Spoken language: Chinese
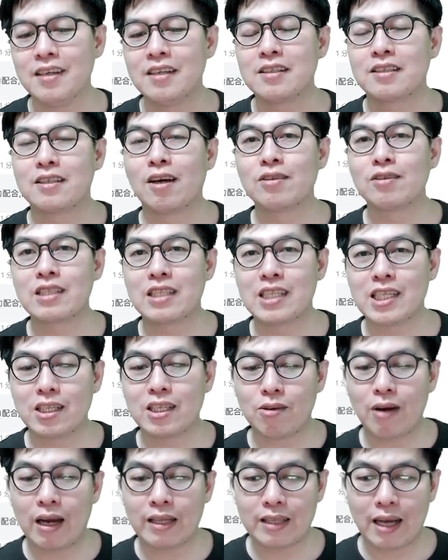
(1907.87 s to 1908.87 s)
从鸡
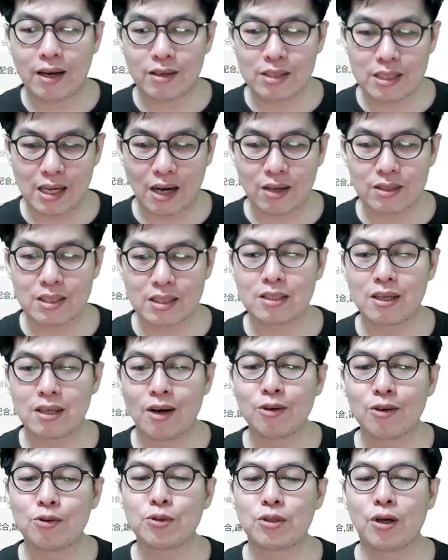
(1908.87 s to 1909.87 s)
冠到脚趾，
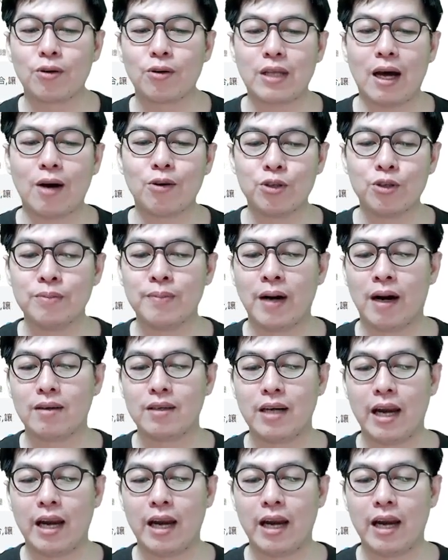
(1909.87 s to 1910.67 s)
从骨头到羽毛，